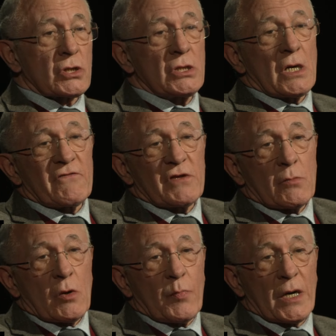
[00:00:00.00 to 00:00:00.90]
qui n'a
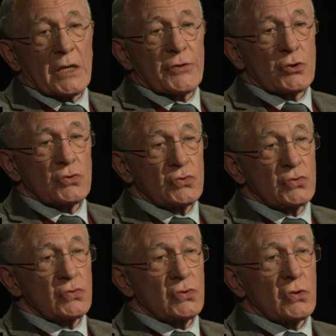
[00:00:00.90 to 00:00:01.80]
évidemment pas
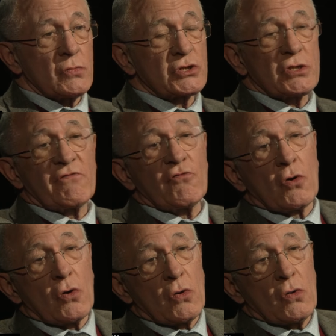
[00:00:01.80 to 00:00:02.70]
attendu euh, Michel
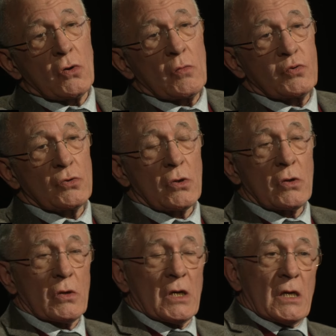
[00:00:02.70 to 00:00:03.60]
Foucault euh,
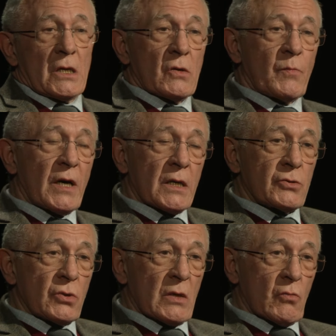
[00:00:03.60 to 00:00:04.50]
pour euh,
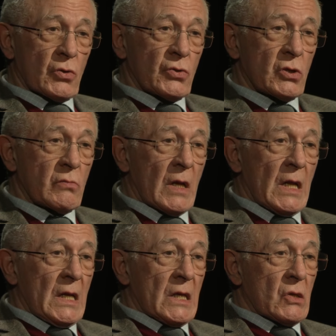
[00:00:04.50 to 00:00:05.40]
parler de la mort de l'homme.
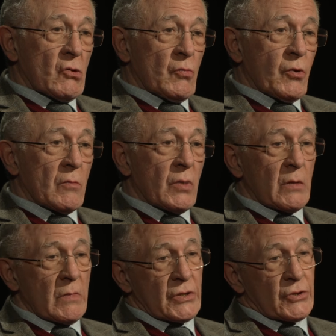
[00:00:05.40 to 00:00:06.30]
Le
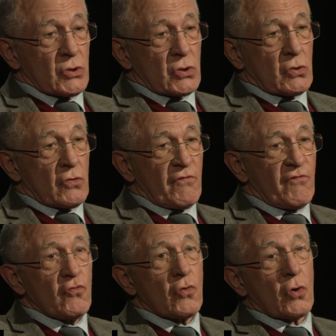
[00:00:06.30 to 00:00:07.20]
problème étant que
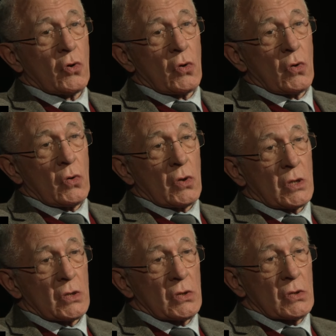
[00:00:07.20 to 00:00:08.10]
Foucault
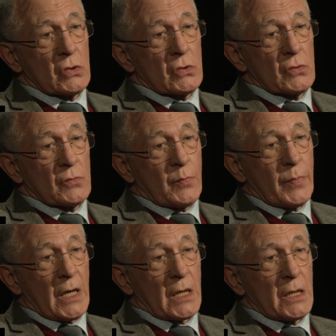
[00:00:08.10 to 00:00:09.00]

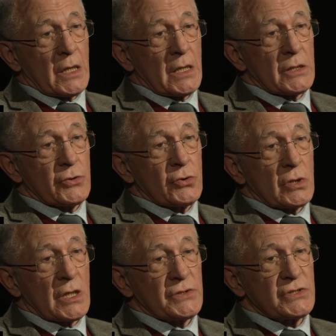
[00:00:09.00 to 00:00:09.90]
parlait
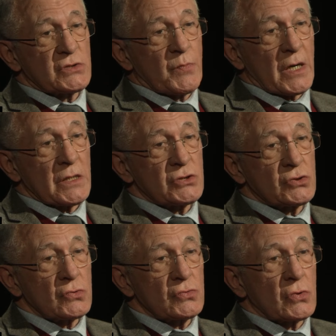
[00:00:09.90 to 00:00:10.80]
de la
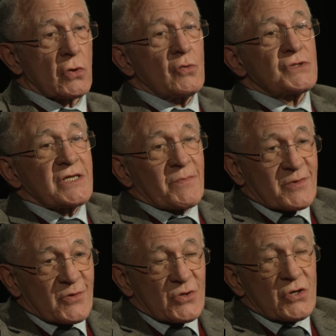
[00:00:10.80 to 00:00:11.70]
disparition du
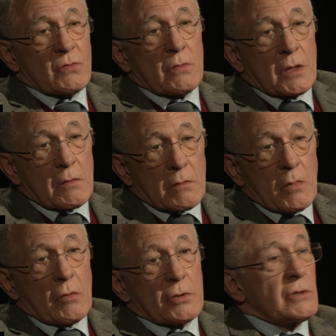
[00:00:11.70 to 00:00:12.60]
concept d'homme. Mm-hmm.
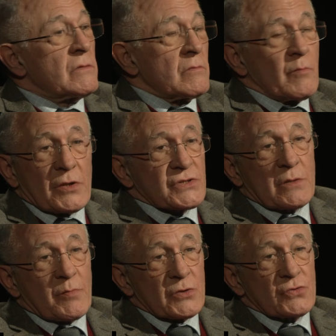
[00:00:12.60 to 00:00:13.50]
il ne
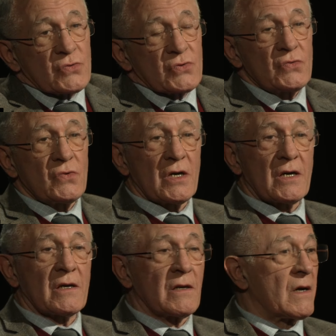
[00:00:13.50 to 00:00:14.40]
pensait pas du tout
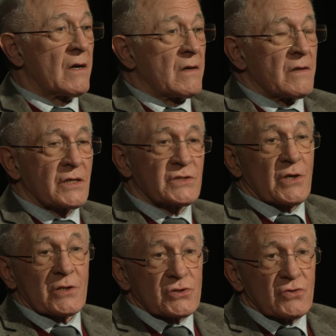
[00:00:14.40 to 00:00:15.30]
à
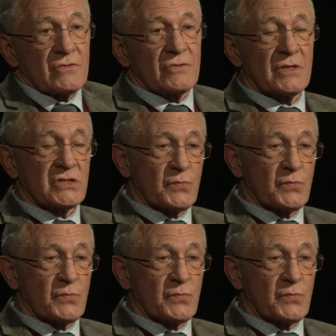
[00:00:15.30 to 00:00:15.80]
l'extinction de